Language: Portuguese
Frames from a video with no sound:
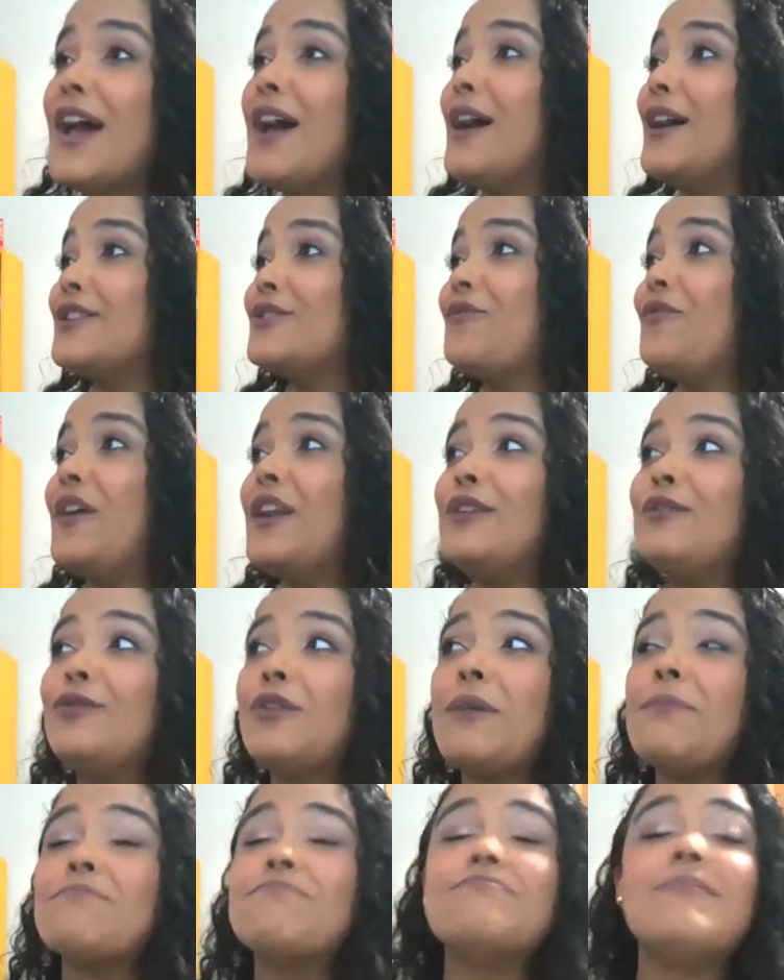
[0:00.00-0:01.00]
Acho que foi a
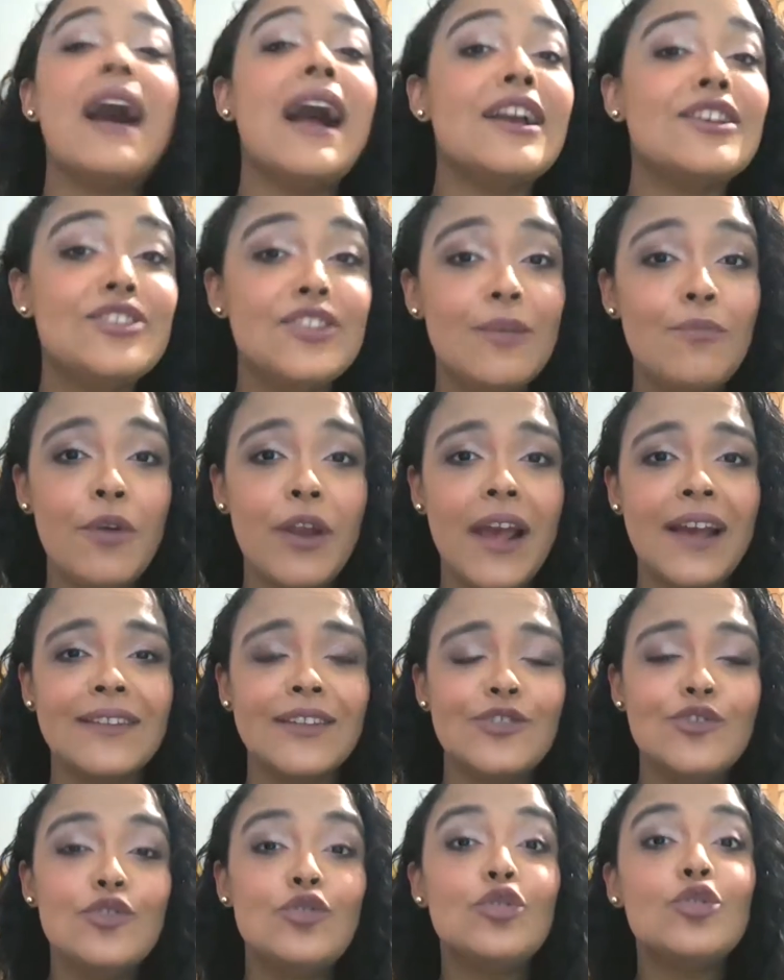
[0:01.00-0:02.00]
leitura mais
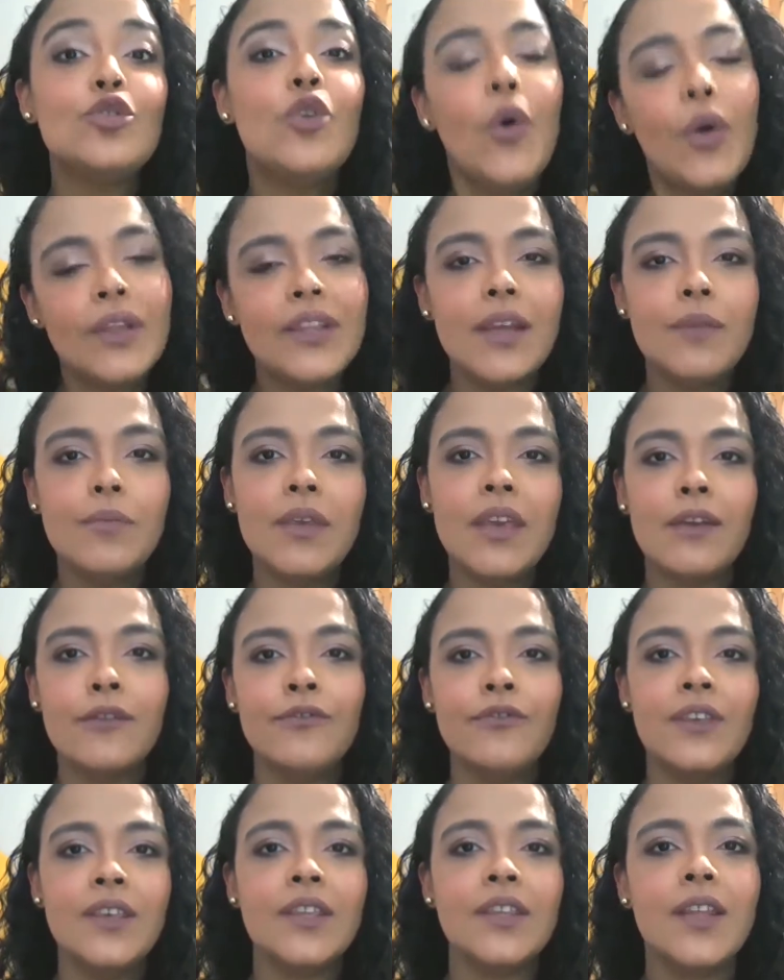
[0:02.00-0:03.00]
demorada de toda a minha
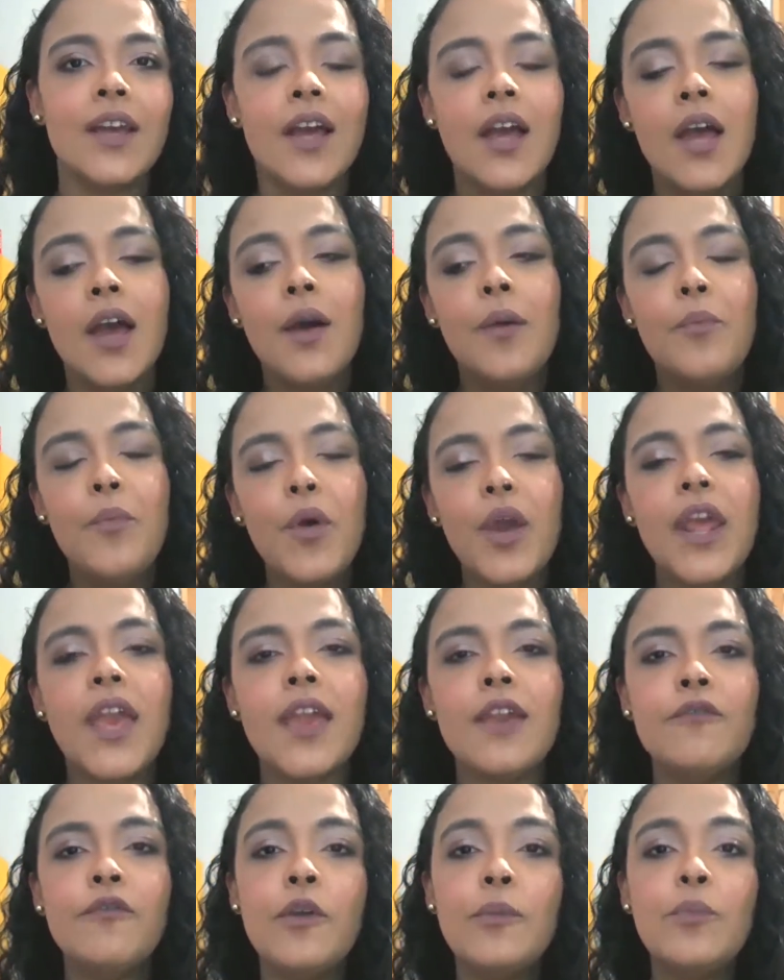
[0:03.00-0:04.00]
vida,
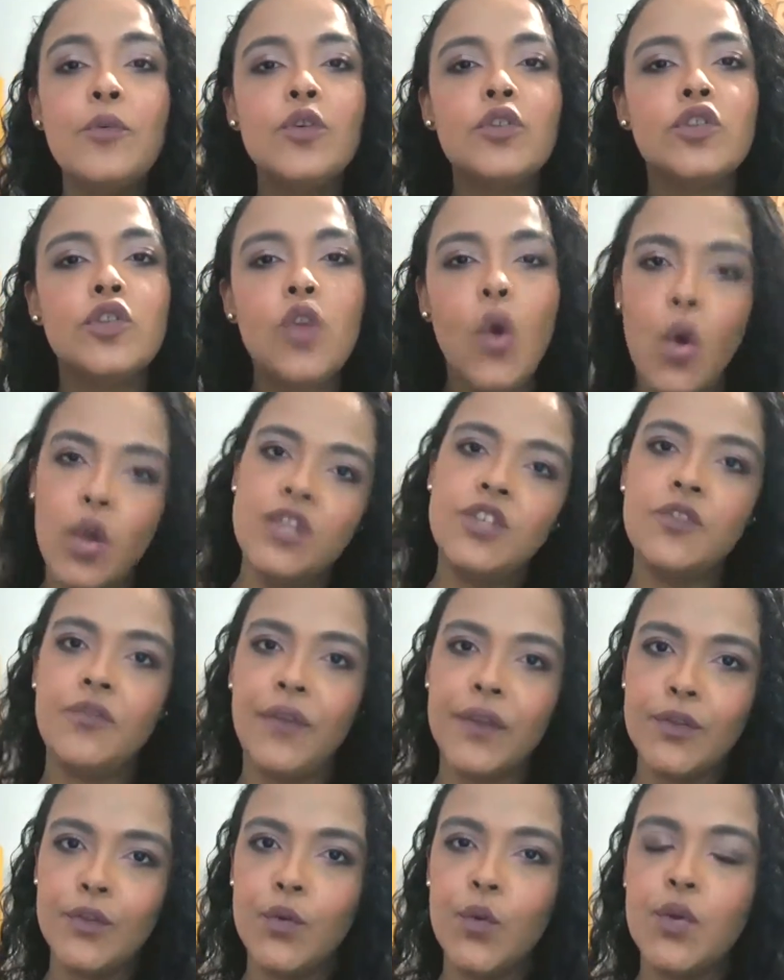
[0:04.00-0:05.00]
porém foi por dois
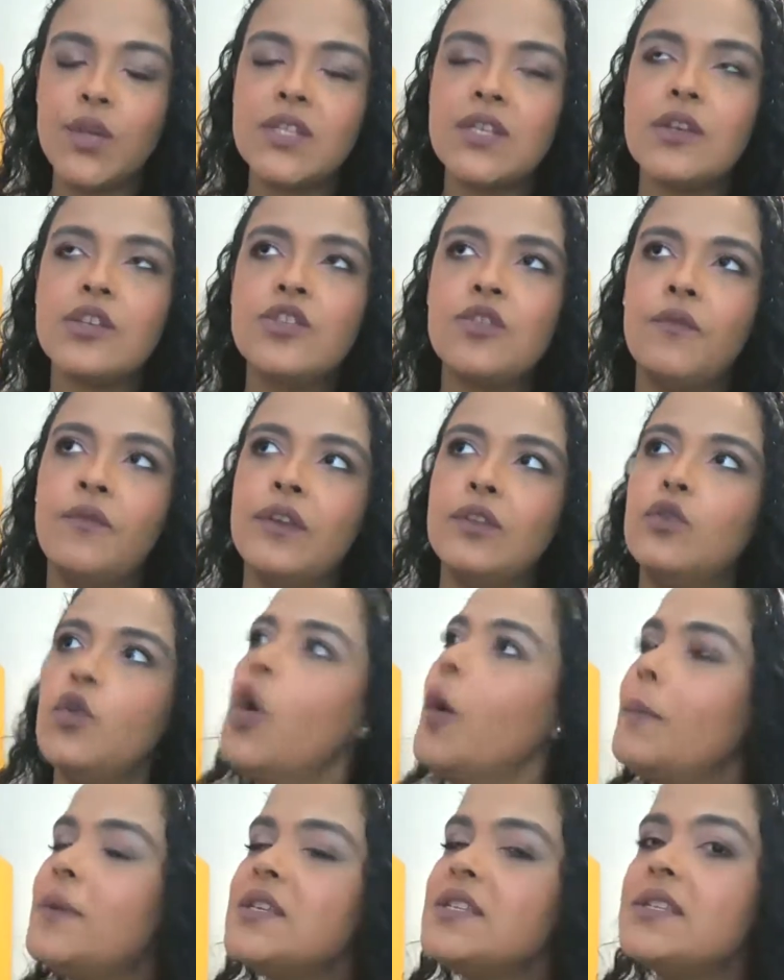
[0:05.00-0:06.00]
fatores. Eu acho que o
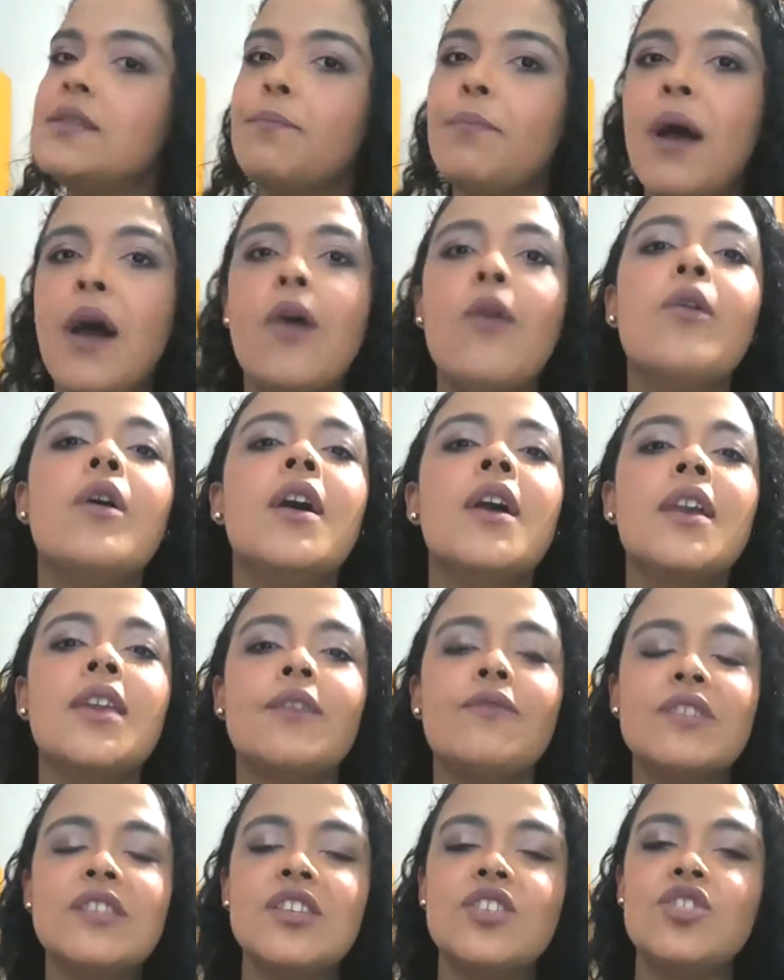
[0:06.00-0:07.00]
fator principal,
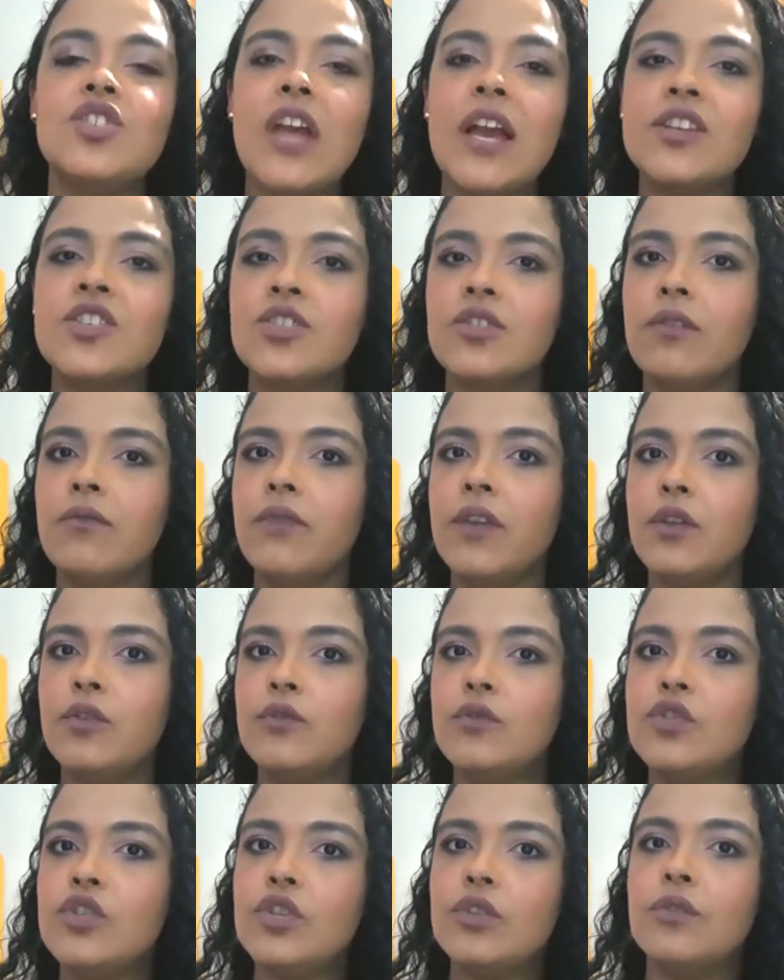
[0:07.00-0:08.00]
que vocês já estão vendo
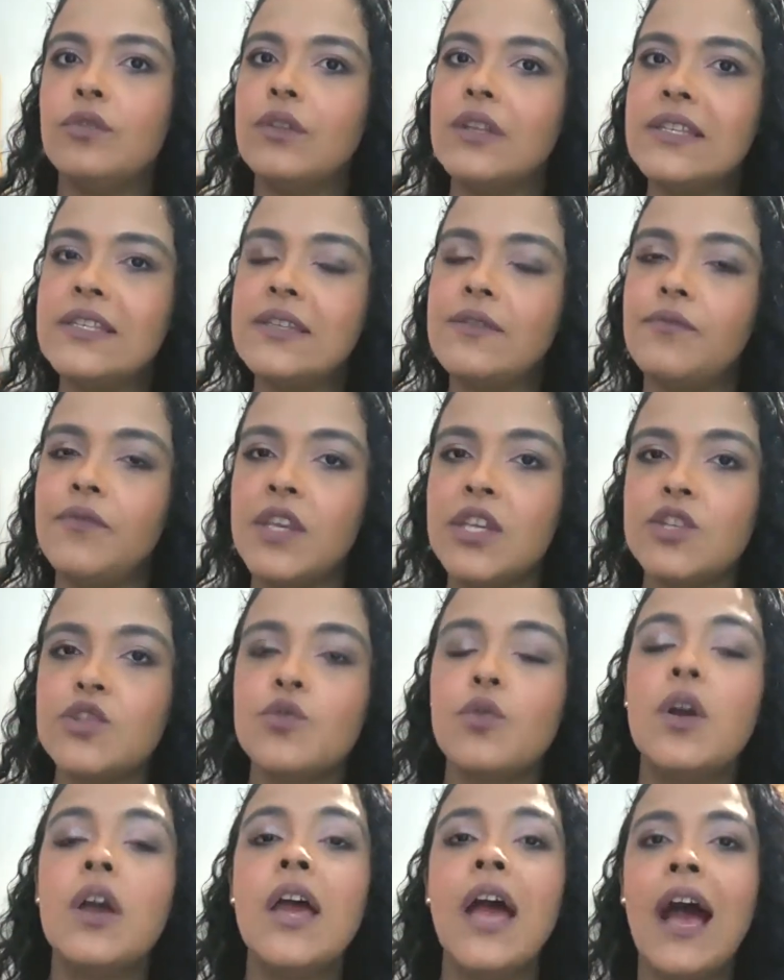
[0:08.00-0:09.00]
no título desse
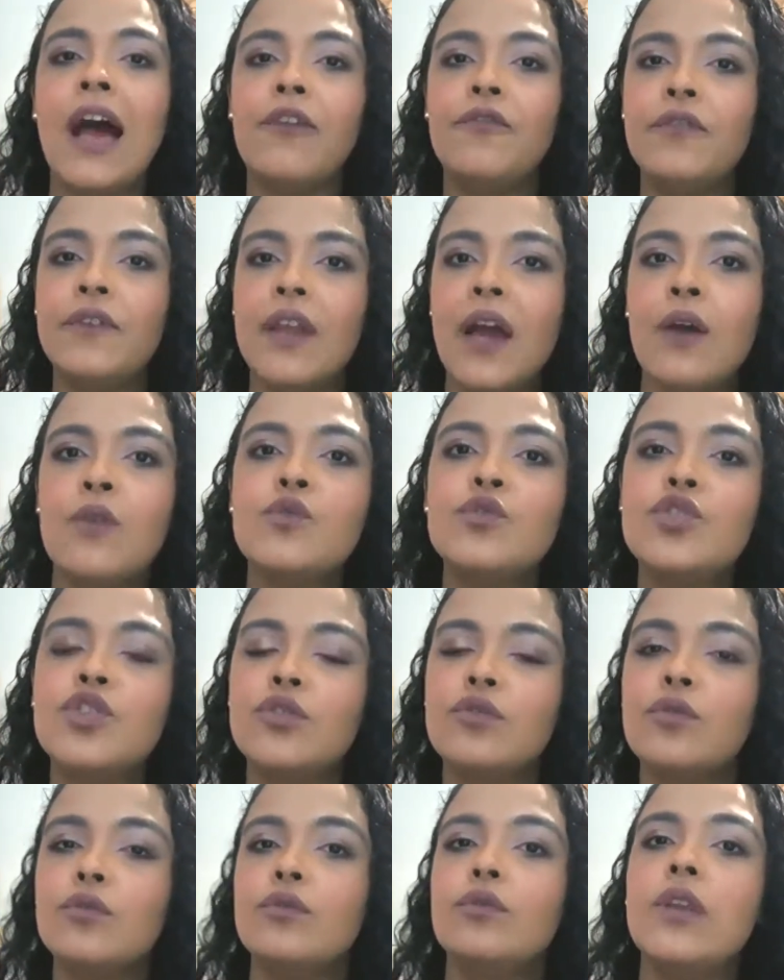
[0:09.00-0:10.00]
vídeo, afinal o
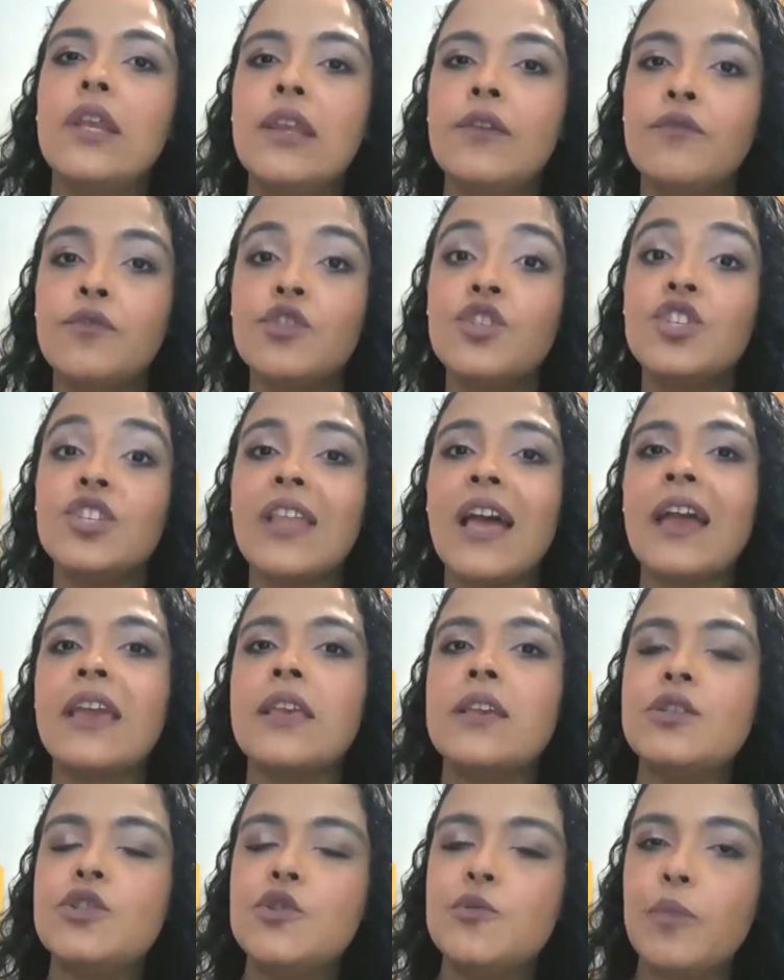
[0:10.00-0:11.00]
título do livro está
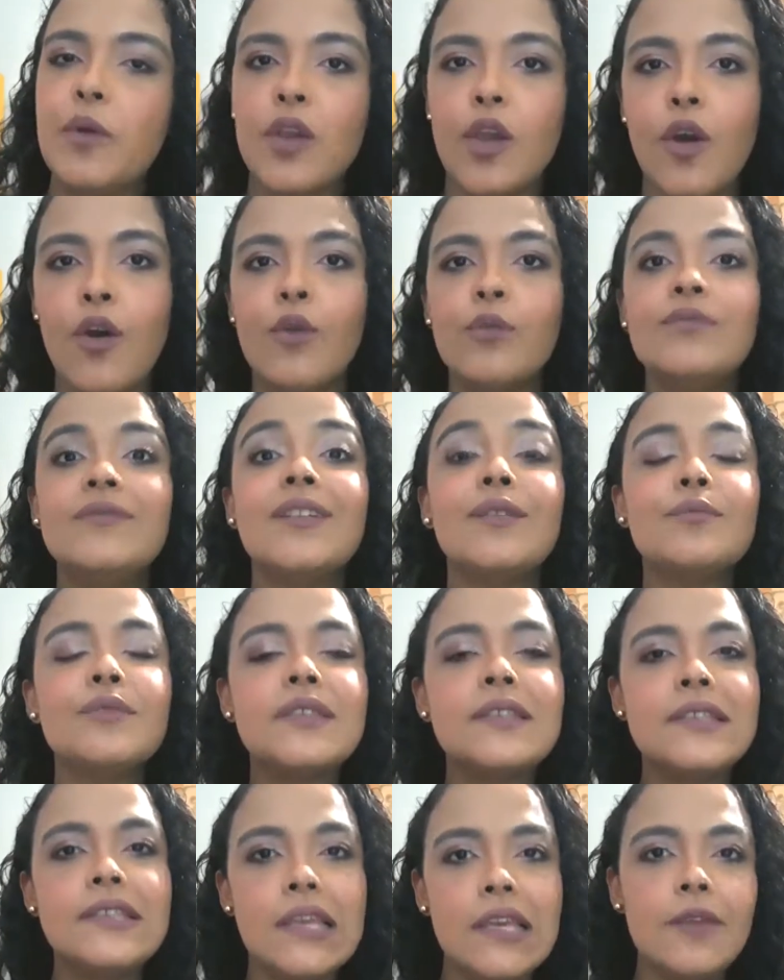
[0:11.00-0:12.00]
em espanhol, então
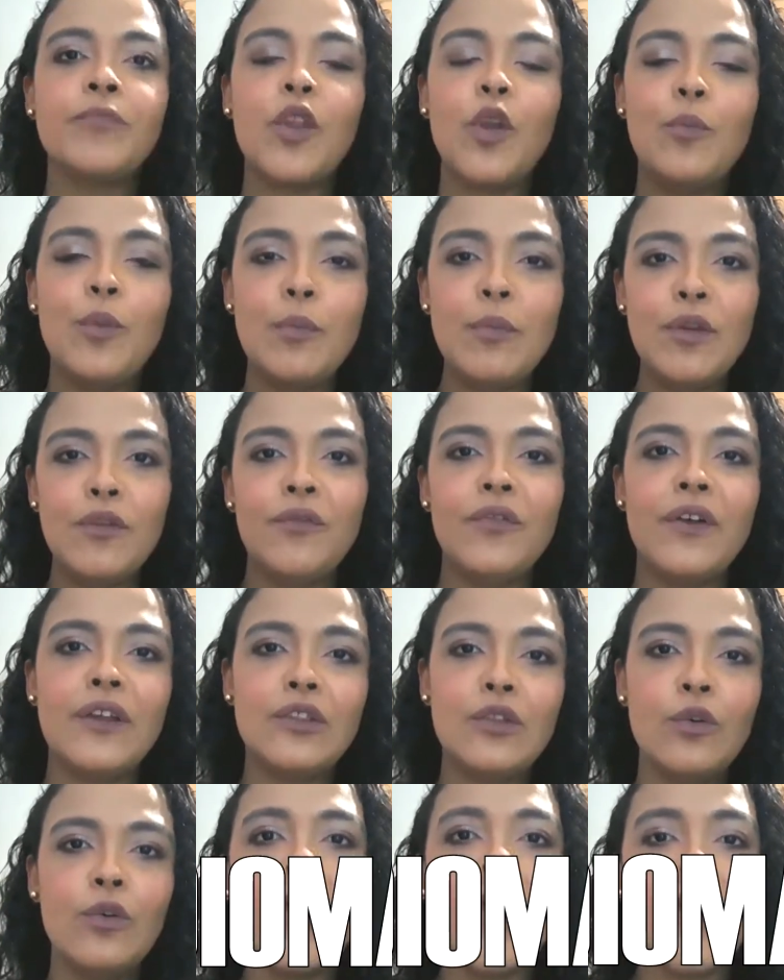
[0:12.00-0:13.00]
sim, o primeiro fator